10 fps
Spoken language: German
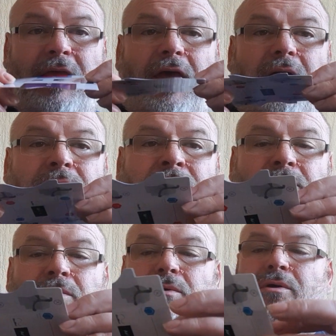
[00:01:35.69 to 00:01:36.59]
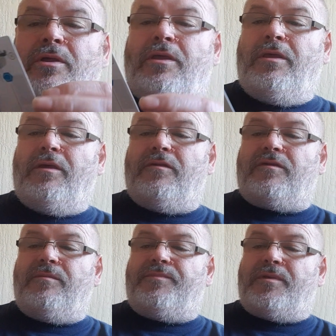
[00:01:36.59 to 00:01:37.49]
Habe ich auch. Es
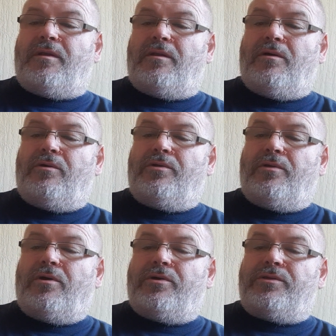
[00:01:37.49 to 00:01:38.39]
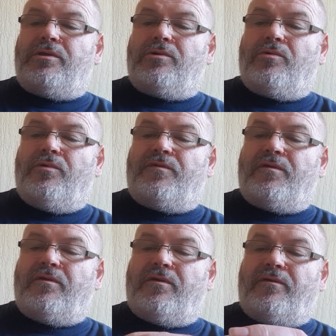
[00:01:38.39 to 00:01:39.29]
gibt dann auch noch die
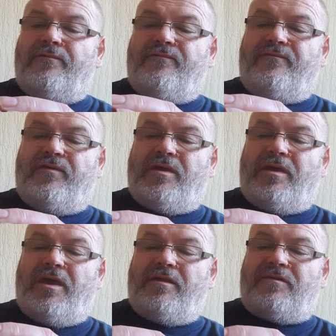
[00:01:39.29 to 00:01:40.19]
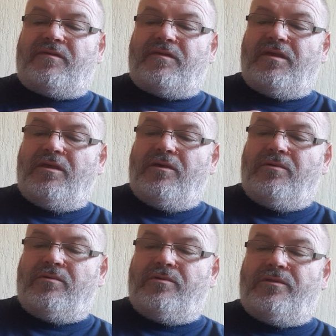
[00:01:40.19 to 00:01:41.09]
Größe WS
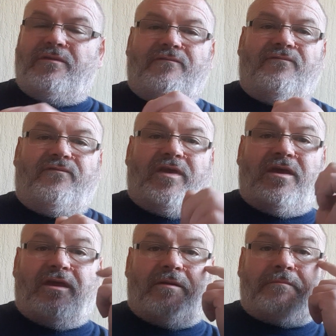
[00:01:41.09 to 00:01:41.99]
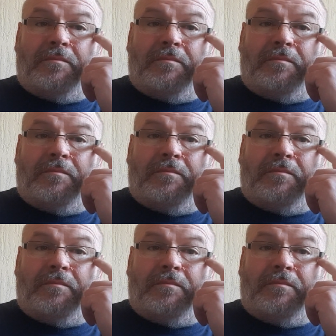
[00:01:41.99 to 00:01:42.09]
und W.